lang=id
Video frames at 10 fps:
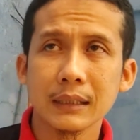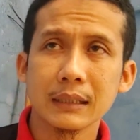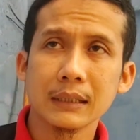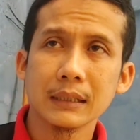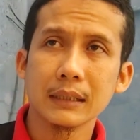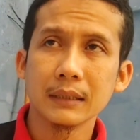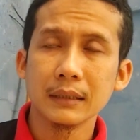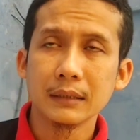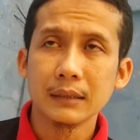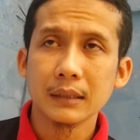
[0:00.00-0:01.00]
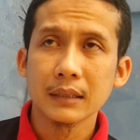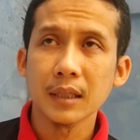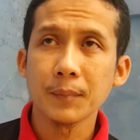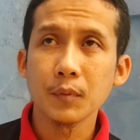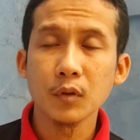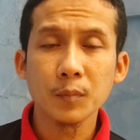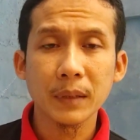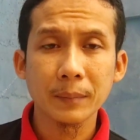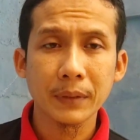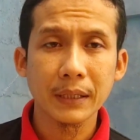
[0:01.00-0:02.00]
E, 10
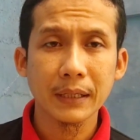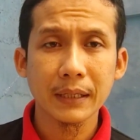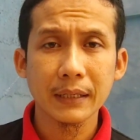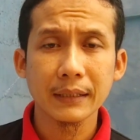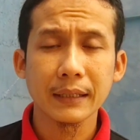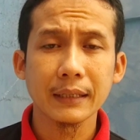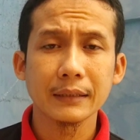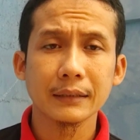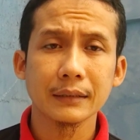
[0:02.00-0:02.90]
PP ya